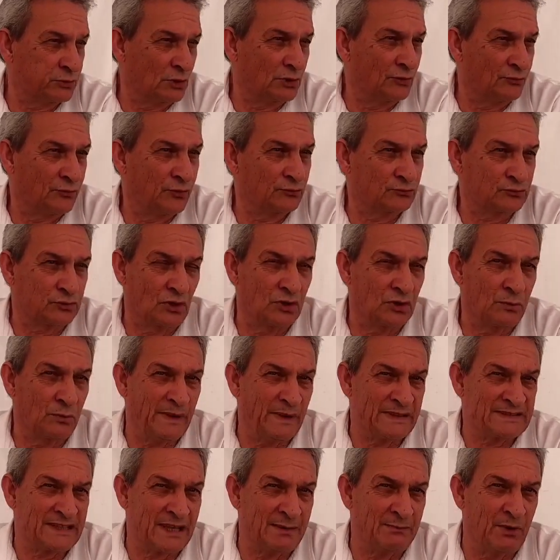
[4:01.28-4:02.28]
Todos,
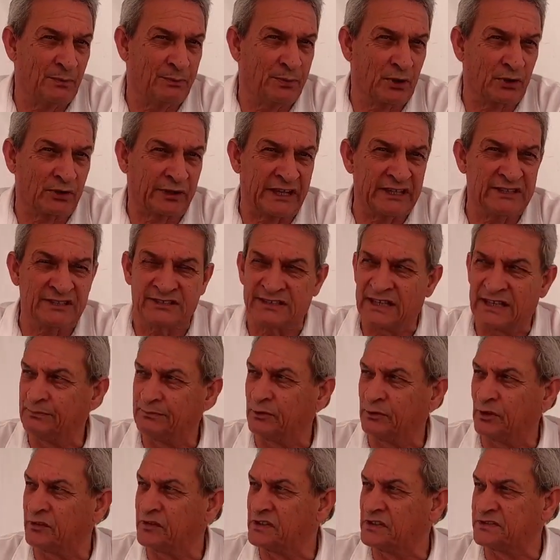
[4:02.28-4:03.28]
pasamos por 15,
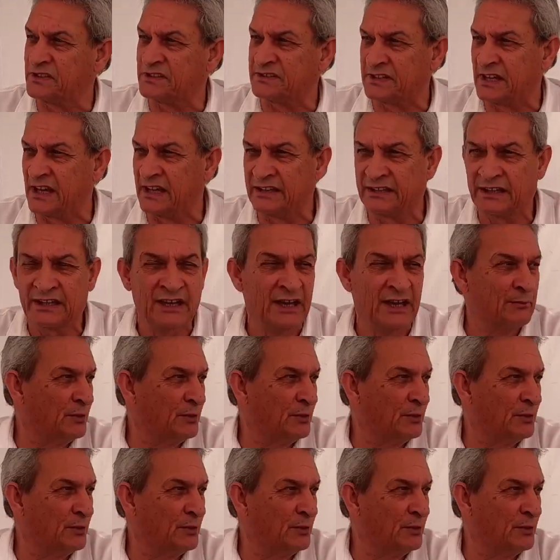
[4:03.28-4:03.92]
por 16,